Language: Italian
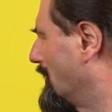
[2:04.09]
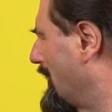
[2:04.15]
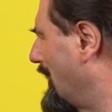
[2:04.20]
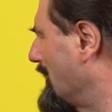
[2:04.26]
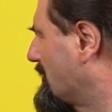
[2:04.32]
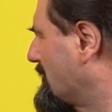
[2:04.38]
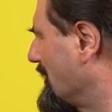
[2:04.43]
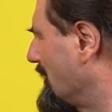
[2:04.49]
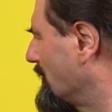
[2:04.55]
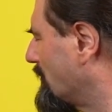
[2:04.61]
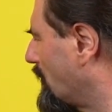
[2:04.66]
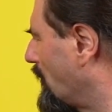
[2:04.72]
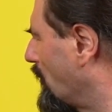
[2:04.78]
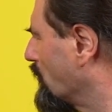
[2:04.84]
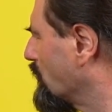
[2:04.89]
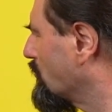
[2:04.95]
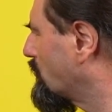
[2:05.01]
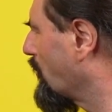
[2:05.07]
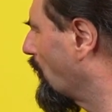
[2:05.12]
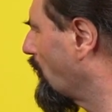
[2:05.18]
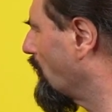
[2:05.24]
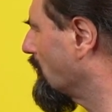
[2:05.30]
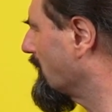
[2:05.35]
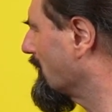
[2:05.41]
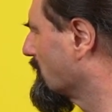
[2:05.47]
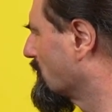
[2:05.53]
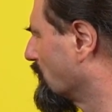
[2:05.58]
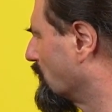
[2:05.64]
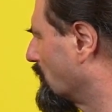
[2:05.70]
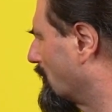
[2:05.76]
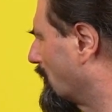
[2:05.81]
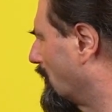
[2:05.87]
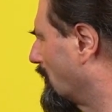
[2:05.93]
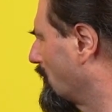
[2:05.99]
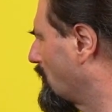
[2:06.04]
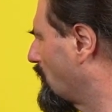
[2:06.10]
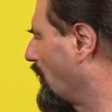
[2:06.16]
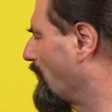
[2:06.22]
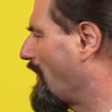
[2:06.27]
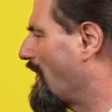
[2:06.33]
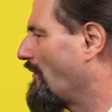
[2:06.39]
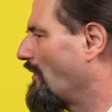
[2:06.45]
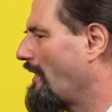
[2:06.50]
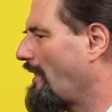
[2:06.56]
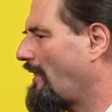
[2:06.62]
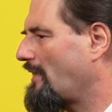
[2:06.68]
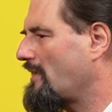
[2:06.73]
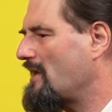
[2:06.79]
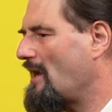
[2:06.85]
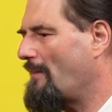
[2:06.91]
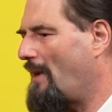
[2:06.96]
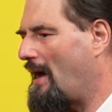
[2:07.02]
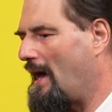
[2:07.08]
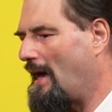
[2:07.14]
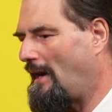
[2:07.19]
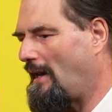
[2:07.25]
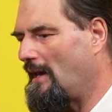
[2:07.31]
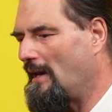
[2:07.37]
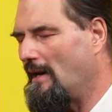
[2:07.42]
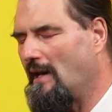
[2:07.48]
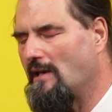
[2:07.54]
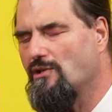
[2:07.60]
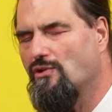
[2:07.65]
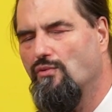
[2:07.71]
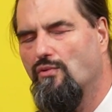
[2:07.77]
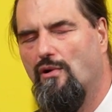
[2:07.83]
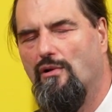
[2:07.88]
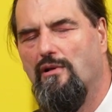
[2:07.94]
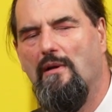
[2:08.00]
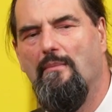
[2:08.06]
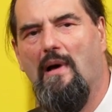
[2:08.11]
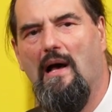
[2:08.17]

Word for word: e al centro un tocco d'azzurro, come a voler richiamare l'azzurro dal